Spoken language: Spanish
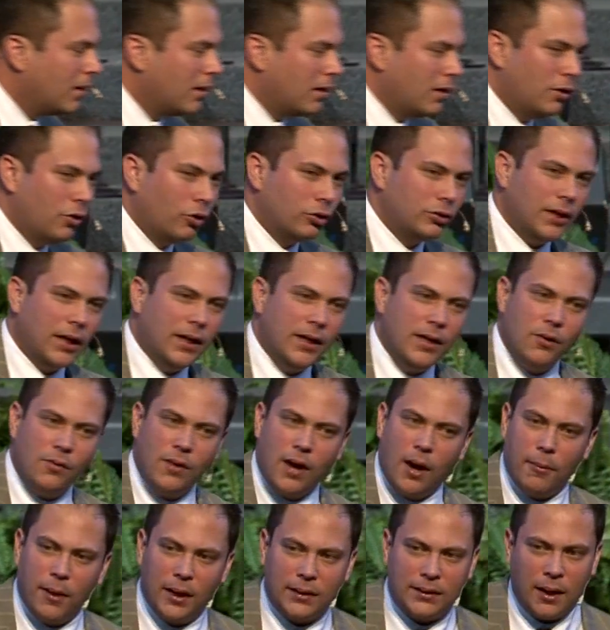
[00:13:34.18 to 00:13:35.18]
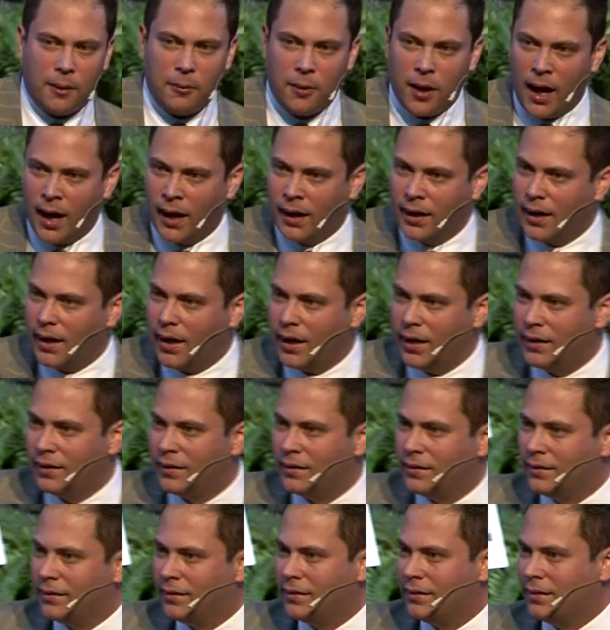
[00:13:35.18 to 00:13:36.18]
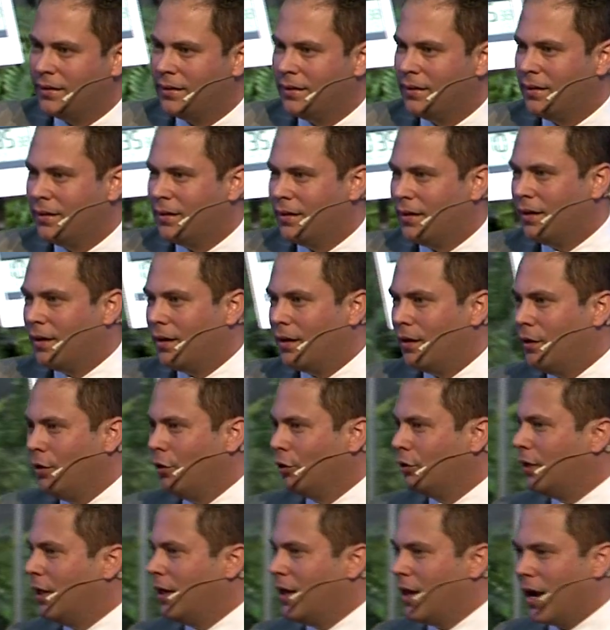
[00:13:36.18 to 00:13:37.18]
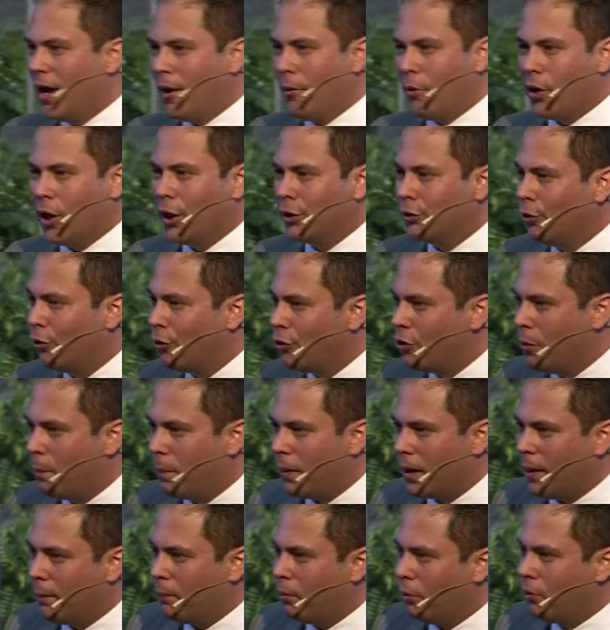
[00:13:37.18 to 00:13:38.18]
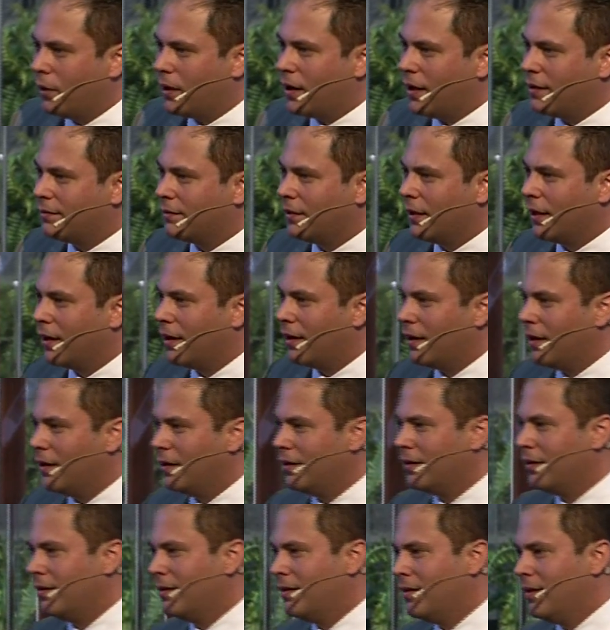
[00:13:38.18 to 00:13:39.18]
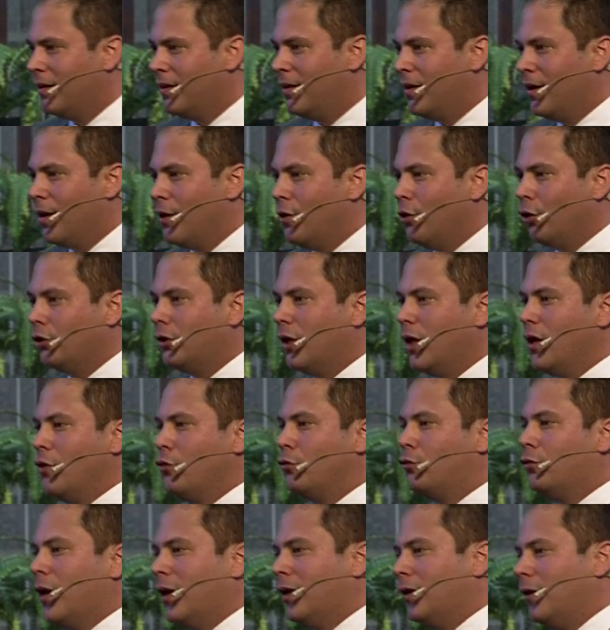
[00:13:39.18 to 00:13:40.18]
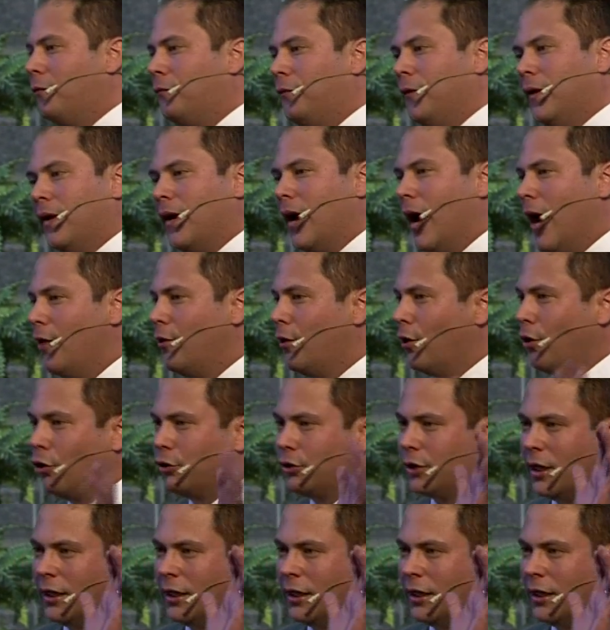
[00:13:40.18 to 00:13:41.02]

no tenía una bata blanca, no tenía laboratorios para poder hacerle. No tenía un certificado a los